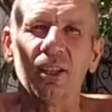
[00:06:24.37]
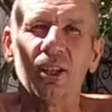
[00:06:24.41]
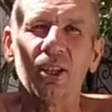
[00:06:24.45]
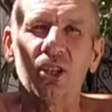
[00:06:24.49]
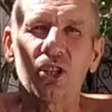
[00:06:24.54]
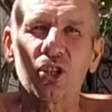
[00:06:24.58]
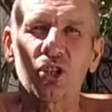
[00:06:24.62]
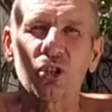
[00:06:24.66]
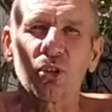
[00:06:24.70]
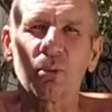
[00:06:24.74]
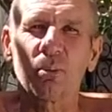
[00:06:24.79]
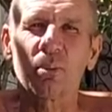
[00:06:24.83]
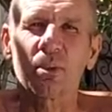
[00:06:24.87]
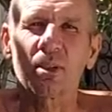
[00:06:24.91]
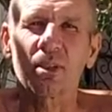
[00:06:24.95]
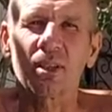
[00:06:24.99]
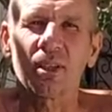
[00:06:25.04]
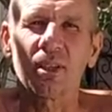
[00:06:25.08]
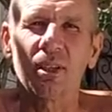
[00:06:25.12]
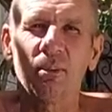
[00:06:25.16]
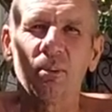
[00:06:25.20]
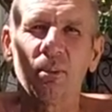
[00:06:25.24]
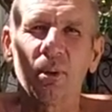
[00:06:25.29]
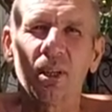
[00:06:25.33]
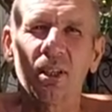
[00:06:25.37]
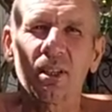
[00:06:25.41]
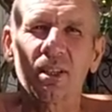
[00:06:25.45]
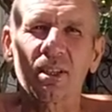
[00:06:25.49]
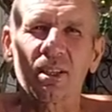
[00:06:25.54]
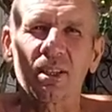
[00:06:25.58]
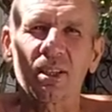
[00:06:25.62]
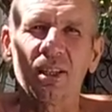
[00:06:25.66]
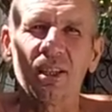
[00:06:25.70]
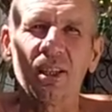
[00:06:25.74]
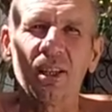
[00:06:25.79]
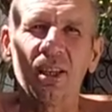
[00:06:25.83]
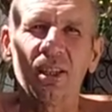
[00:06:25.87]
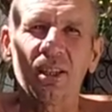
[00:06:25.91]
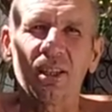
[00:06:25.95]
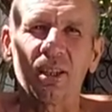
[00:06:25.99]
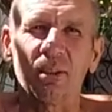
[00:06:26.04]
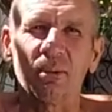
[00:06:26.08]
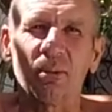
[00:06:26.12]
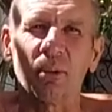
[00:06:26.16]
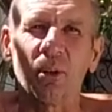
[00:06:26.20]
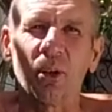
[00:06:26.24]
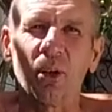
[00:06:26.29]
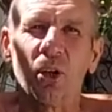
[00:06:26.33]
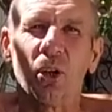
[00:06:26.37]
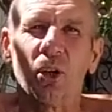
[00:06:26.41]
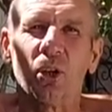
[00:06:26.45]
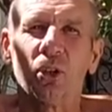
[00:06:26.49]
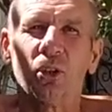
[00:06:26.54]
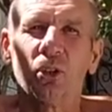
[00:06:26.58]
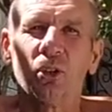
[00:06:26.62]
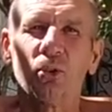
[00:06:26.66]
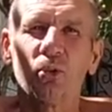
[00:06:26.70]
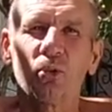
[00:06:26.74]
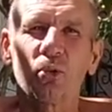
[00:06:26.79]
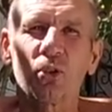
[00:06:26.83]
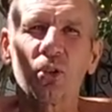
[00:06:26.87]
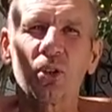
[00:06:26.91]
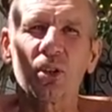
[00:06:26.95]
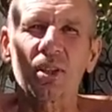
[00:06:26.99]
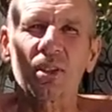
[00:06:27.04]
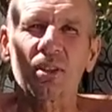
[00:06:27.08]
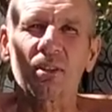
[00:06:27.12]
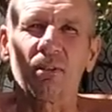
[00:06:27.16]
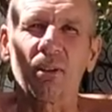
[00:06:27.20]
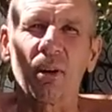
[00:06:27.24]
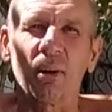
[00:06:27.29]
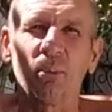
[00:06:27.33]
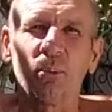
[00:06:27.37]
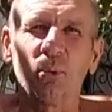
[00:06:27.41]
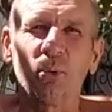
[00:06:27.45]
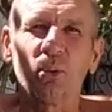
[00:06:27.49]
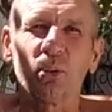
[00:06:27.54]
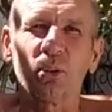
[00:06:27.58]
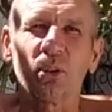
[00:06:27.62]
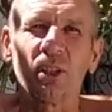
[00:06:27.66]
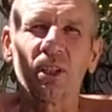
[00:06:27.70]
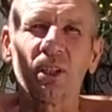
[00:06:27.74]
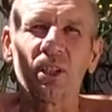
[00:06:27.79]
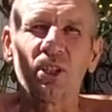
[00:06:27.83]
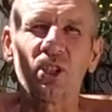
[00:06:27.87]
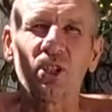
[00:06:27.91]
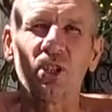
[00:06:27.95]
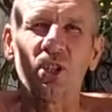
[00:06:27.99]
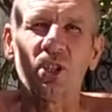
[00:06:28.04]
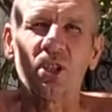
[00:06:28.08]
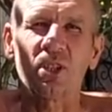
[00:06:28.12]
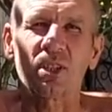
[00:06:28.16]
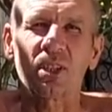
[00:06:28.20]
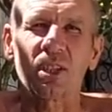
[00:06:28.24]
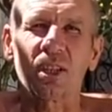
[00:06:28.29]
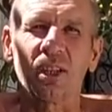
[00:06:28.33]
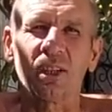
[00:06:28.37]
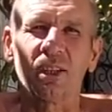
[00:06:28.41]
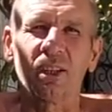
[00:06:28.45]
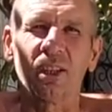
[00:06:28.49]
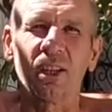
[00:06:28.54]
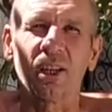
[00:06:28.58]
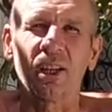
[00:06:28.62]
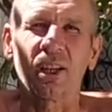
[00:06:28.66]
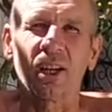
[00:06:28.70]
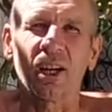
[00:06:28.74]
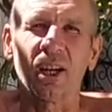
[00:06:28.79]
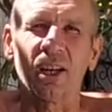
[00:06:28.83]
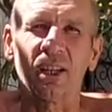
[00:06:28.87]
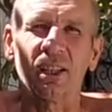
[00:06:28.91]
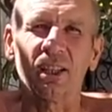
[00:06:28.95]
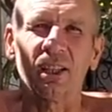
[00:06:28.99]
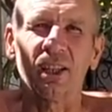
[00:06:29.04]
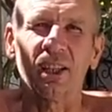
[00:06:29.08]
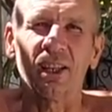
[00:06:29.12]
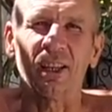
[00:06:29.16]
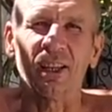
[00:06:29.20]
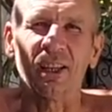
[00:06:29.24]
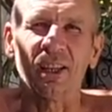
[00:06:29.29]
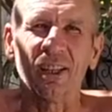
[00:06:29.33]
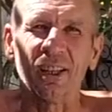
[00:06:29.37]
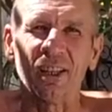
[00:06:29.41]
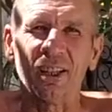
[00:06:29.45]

И чтобы заниматься этим, нужно свободное чистое дыхание.